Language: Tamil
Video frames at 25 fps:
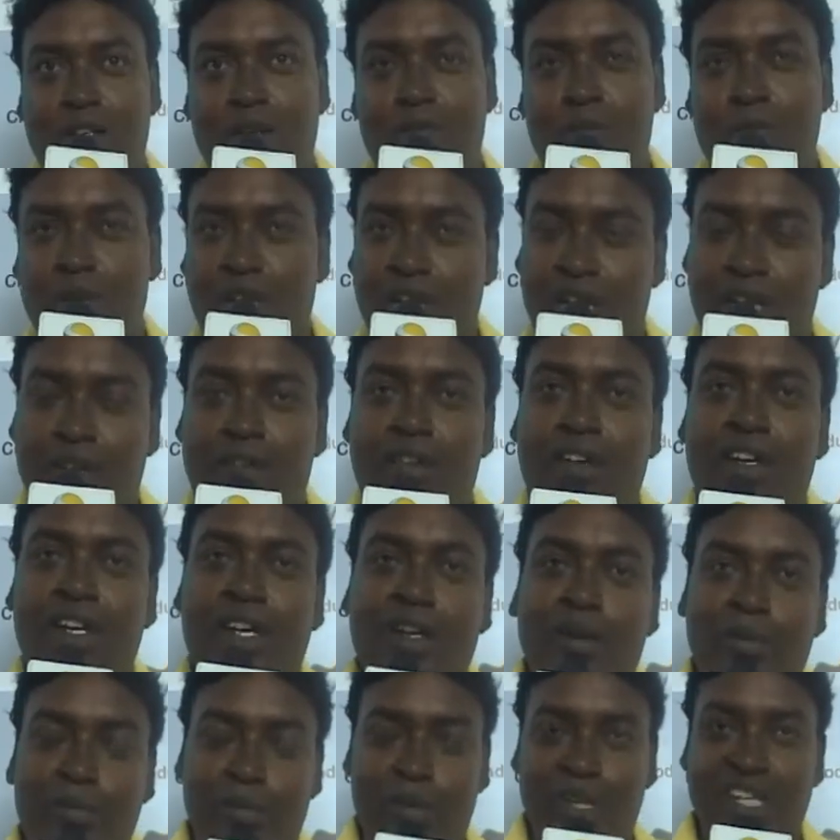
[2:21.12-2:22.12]
ரொம்ப
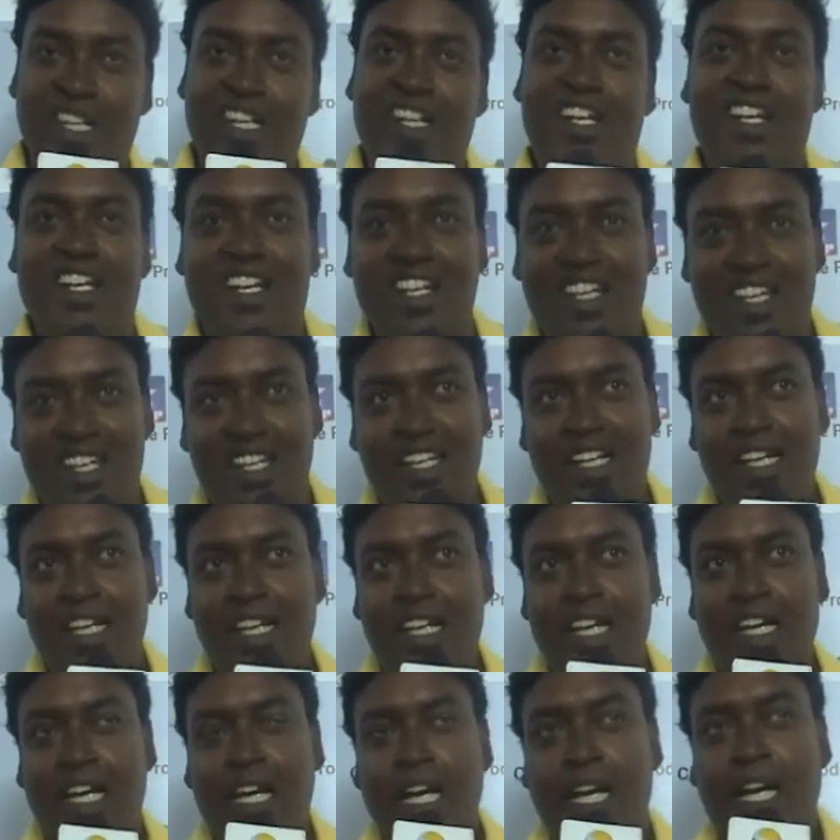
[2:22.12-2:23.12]
லைவாக பண்ணியிருக்காரு
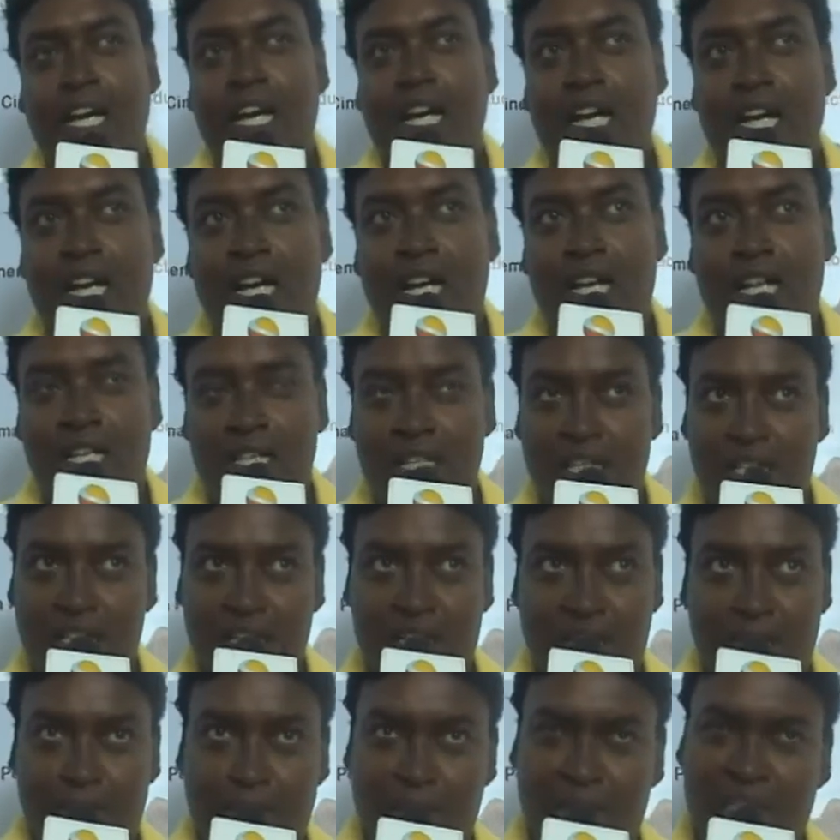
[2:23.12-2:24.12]

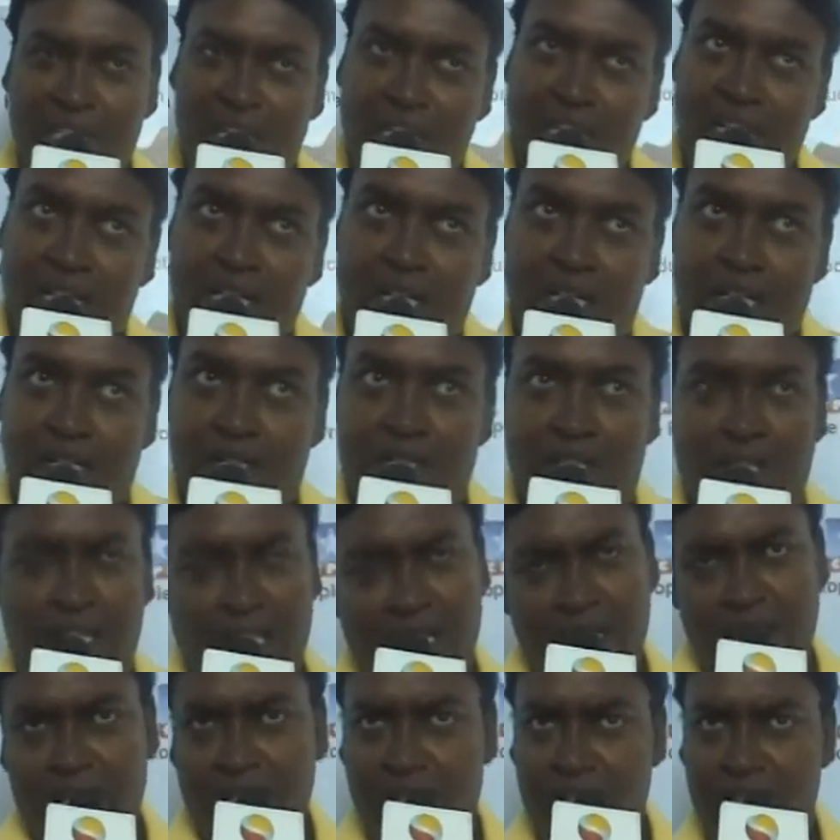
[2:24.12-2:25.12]
அண்ணன் மற்ற கேரக்டர்ஸ்
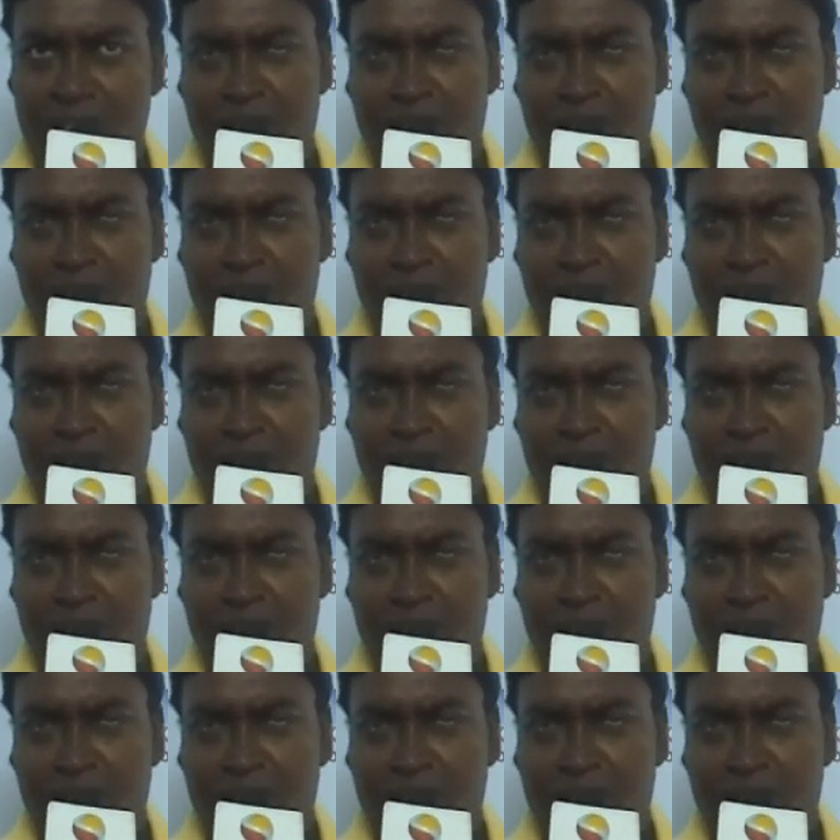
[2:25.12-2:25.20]
நிறைய